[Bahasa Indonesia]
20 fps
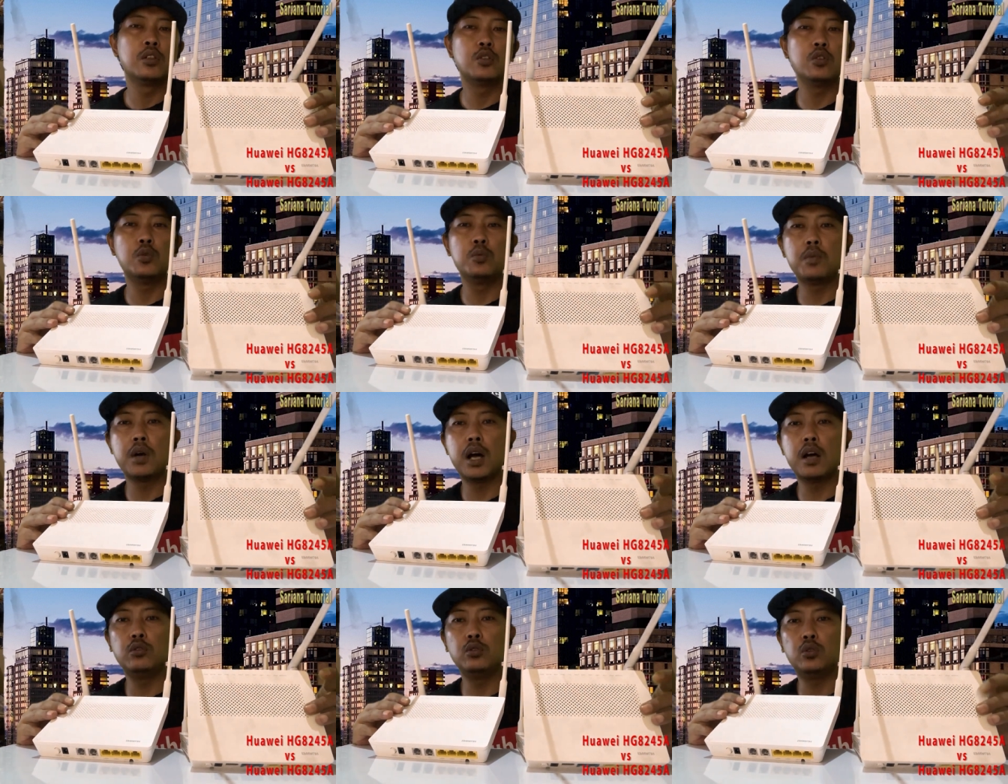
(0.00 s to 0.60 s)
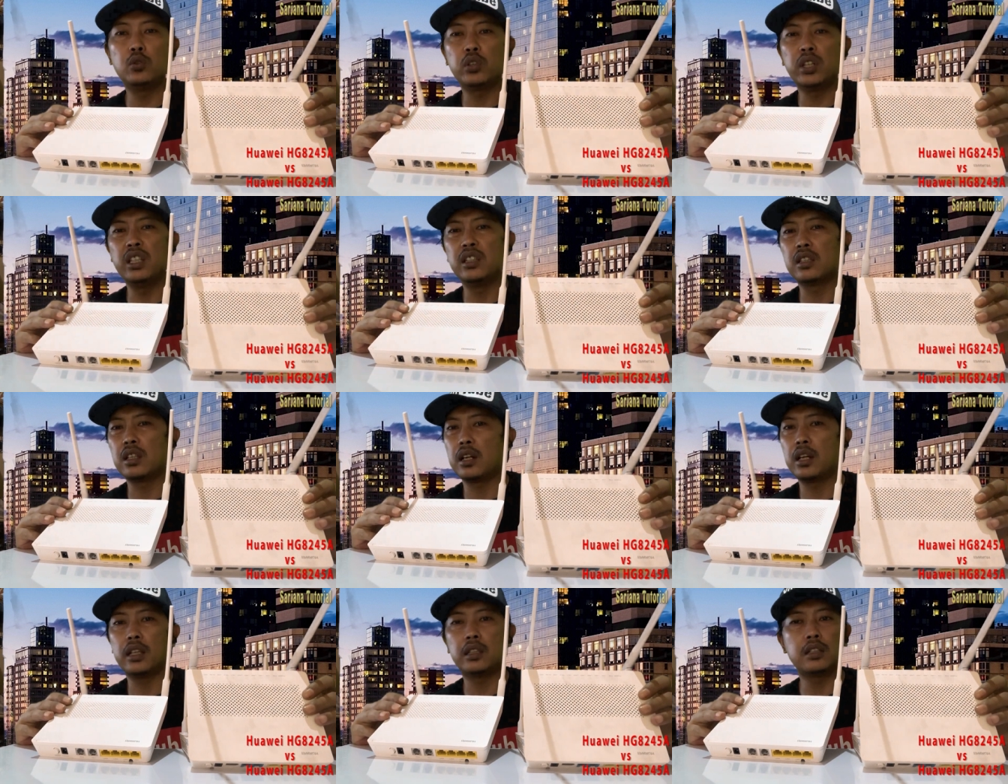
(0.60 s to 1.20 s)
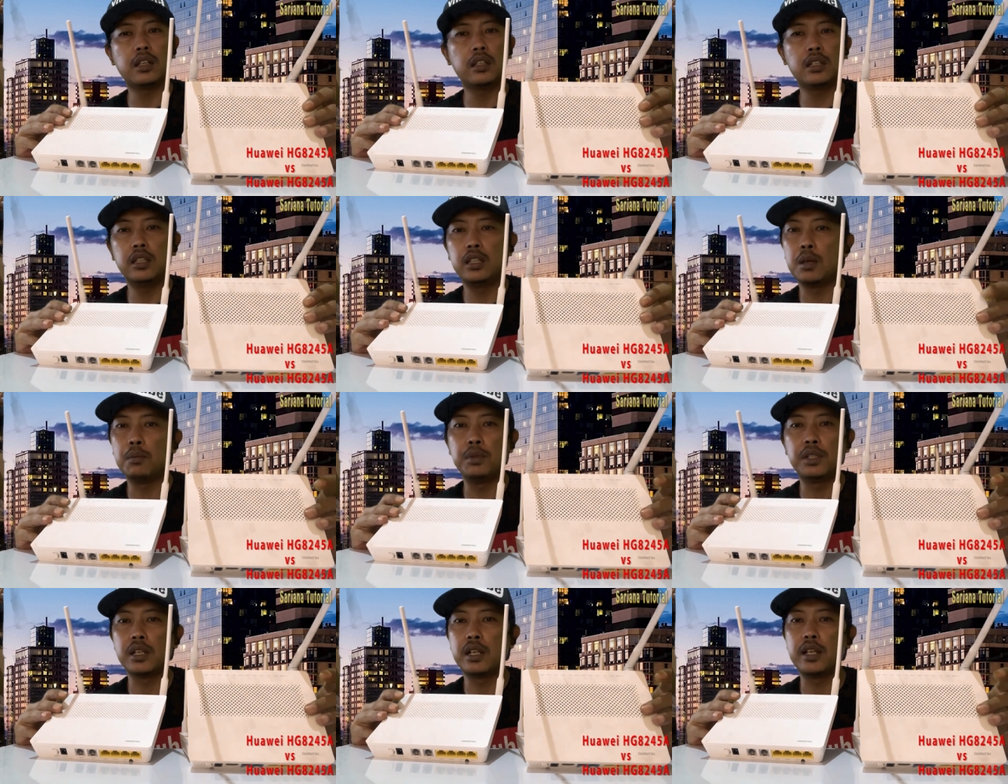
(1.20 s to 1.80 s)
cuma untuk internetnya
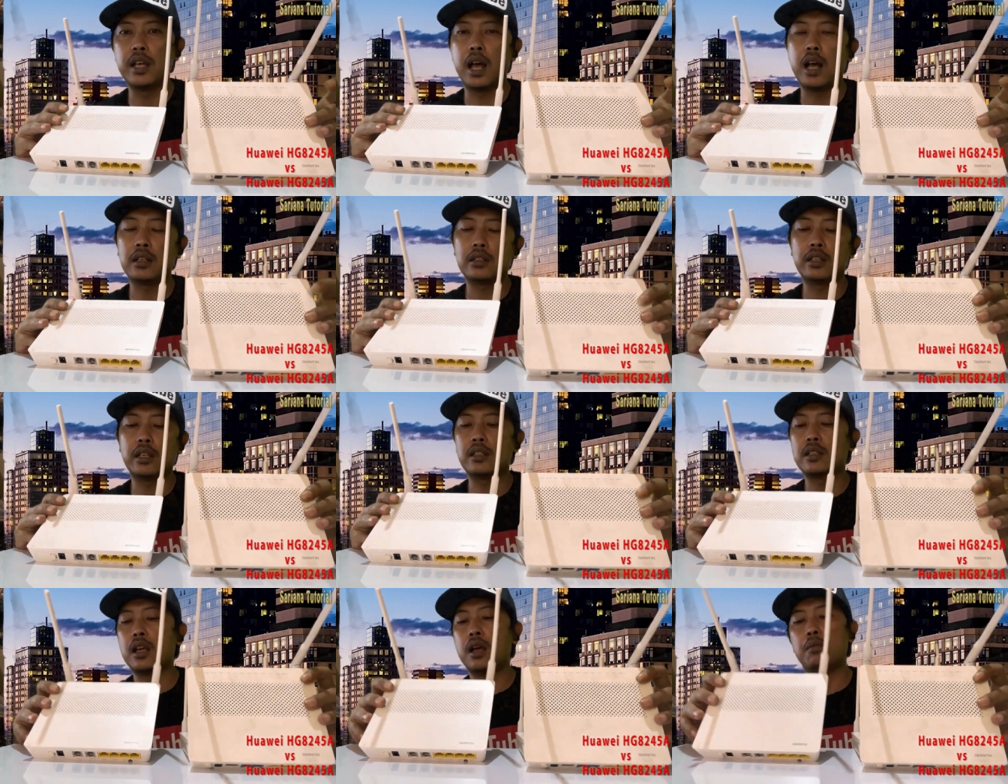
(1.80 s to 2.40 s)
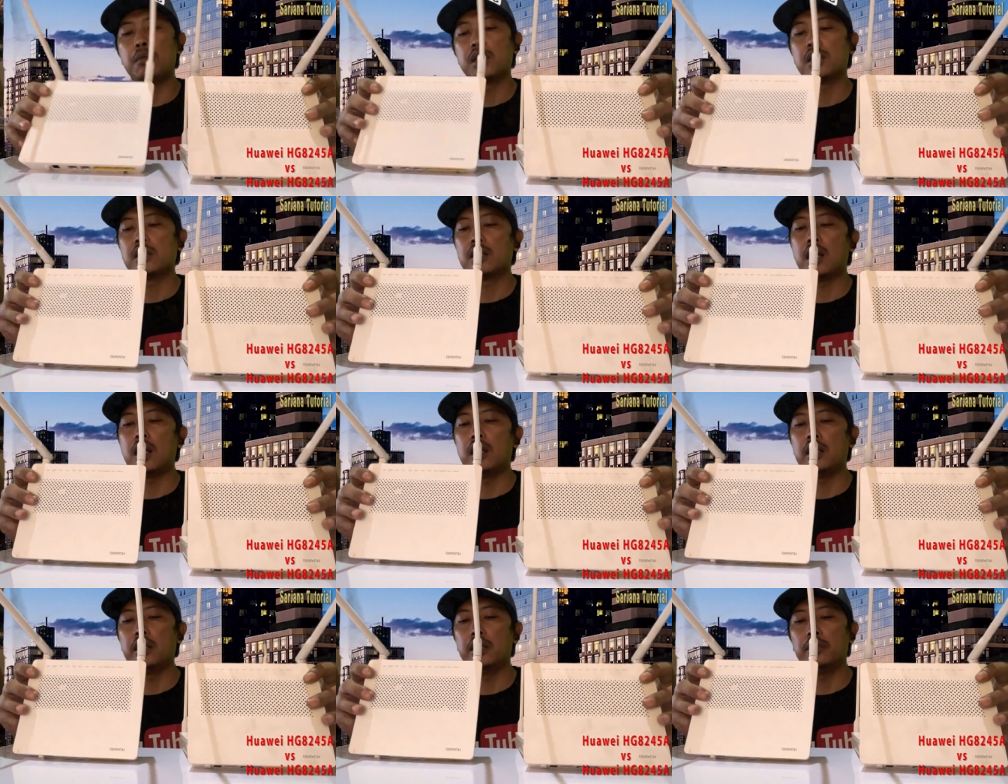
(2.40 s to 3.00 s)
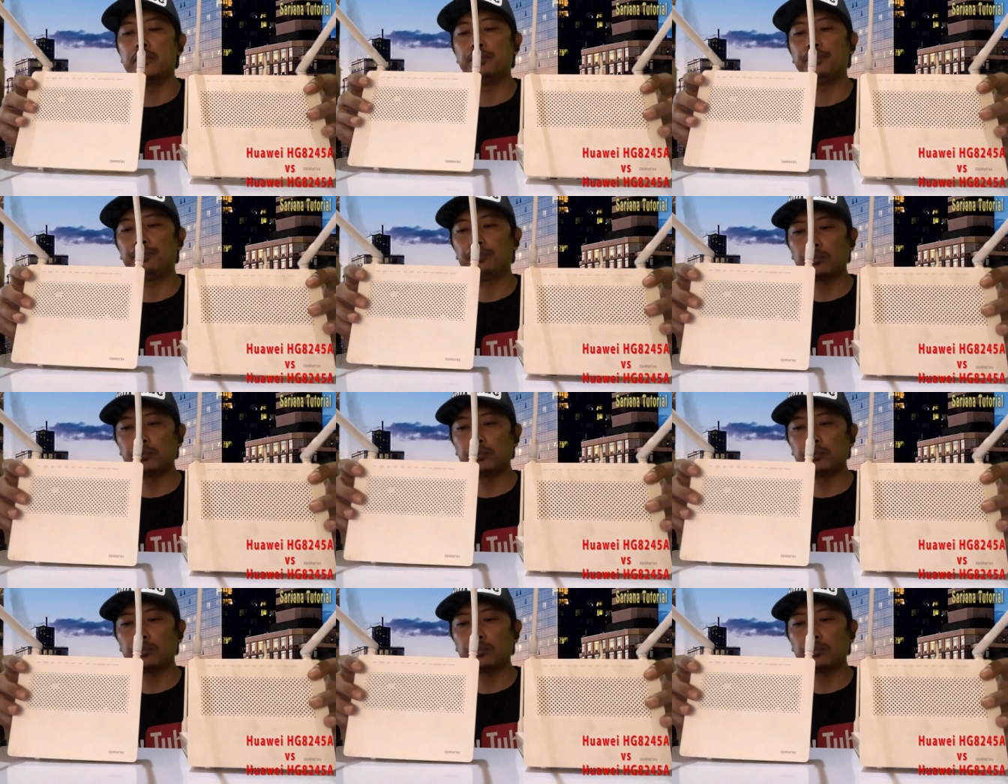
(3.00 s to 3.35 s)
tidak bisa diakses sama sekali